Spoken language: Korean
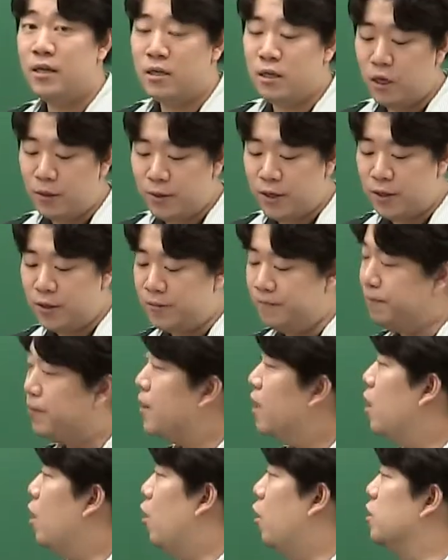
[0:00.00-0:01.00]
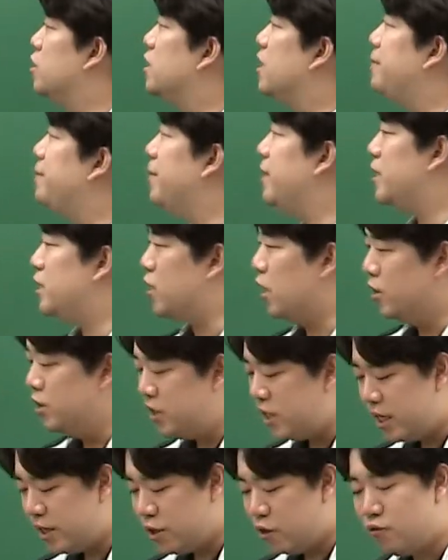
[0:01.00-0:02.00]
그러면 어차피
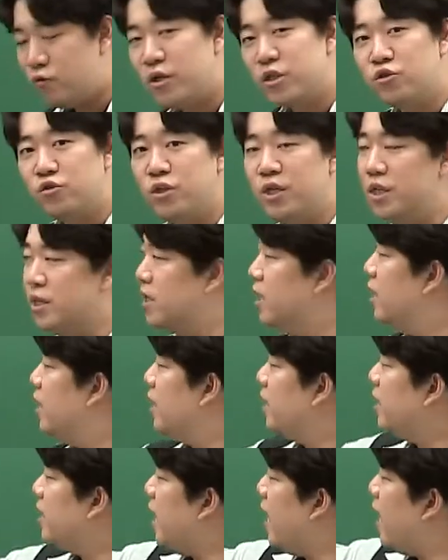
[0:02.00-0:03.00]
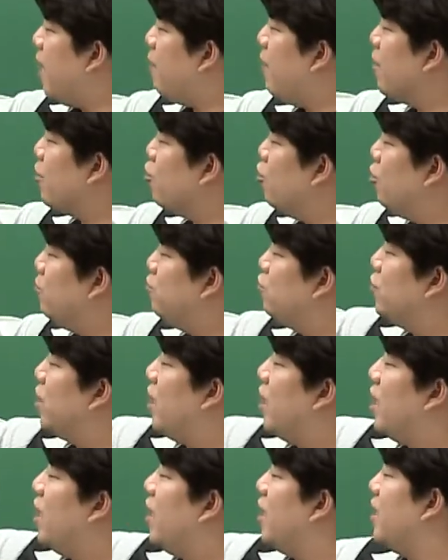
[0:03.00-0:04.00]
전체 경우의 수는 얘
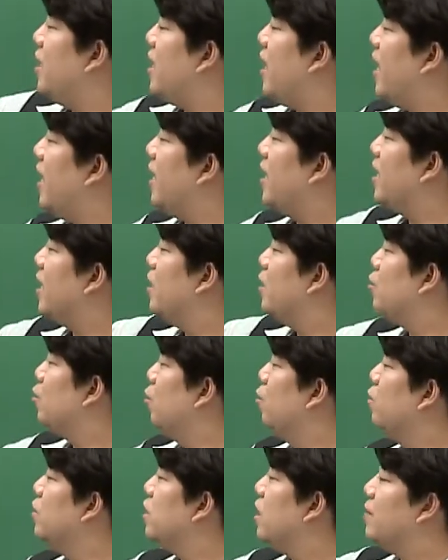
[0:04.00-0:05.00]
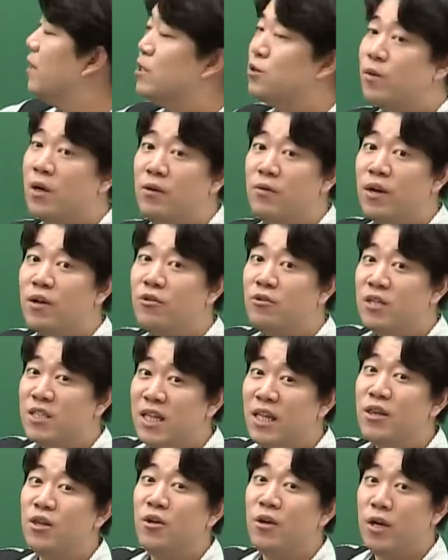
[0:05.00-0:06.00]
확률분의 얘랑 얘를 동시에 만족한 확률을
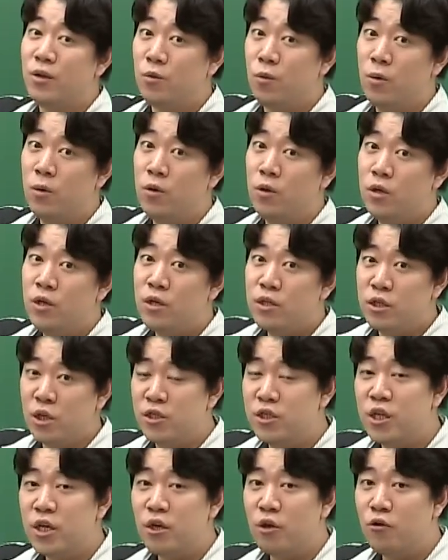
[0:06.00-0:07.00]
찾더라도 전체